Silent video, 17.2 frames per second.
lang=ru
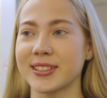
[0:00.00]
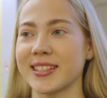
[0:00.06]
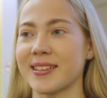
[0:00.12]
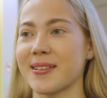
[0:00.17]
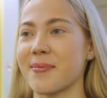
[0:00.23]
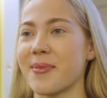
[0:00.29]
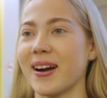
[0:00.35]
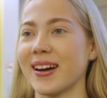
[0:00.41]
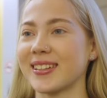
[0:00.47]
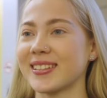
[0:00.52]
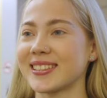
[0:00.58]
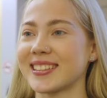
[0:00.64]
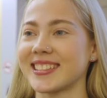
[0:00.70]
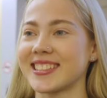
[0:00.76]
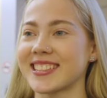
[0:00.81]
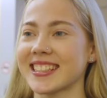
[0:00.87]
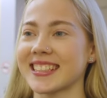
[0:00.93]
занимаюсь,
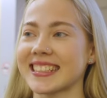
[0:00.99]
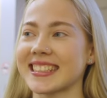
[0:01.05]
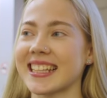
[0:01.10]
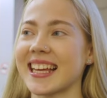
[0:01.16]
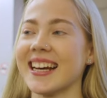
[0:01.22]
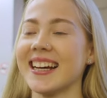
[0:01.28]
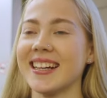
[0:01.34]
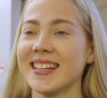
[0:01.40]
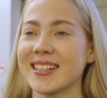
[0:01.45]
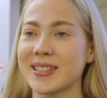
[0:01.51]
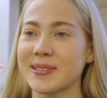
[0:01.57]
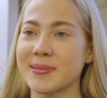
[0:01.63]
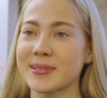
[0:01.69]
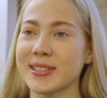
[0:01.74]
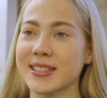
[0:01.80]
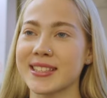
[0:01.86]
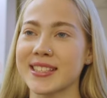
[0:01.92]
честно. Как
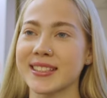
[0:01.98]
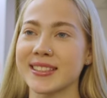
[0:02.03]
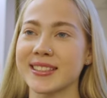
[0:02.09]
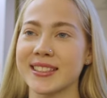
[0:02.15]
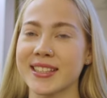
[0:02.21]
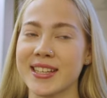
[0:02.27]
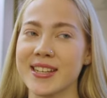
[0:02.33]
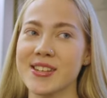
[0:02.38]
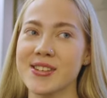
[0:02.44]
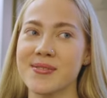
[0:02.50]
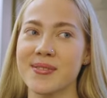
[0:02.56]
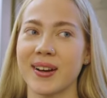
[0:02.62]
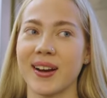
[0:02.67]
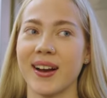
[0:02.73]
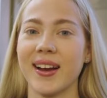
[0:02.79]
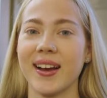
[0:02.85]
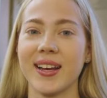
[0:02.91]
будто делать
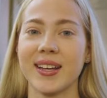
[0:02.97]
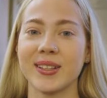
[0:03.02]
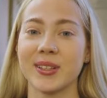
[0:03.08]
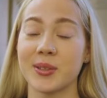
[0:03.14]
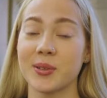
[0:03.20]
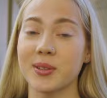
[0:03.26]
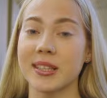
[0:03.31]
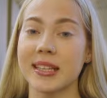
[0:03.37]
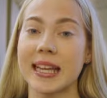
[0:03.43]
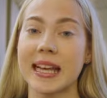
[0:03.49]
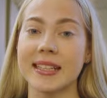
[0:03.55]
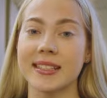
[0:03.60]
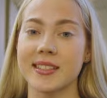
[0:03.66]
нечего. Но для